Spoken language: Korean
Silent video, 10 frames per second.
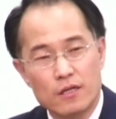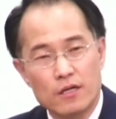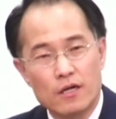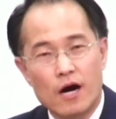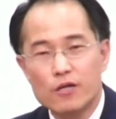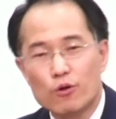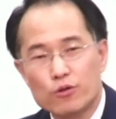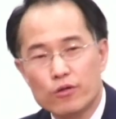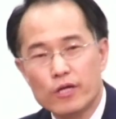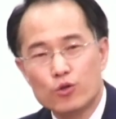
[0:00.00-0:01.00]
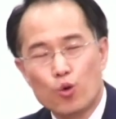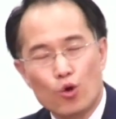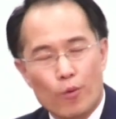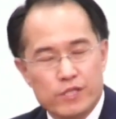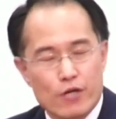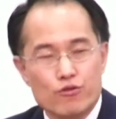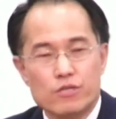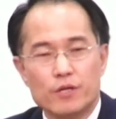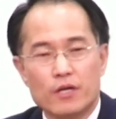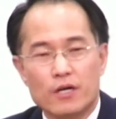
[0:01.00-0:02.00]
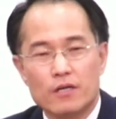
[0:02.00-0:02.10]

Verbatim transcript: 아니, 어떻게 돈 없이 살 수 있습니까?